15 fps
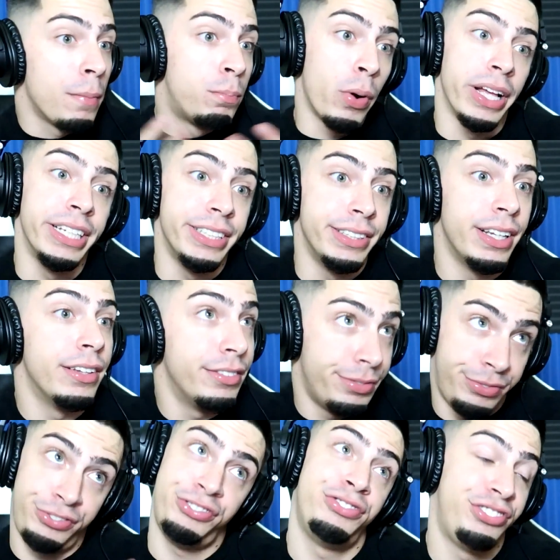pueden
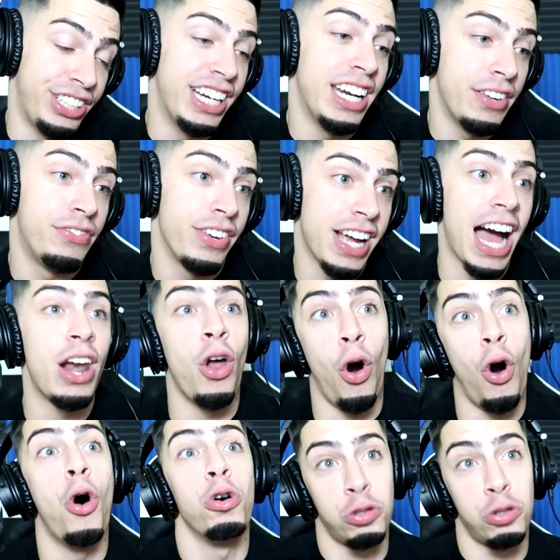significar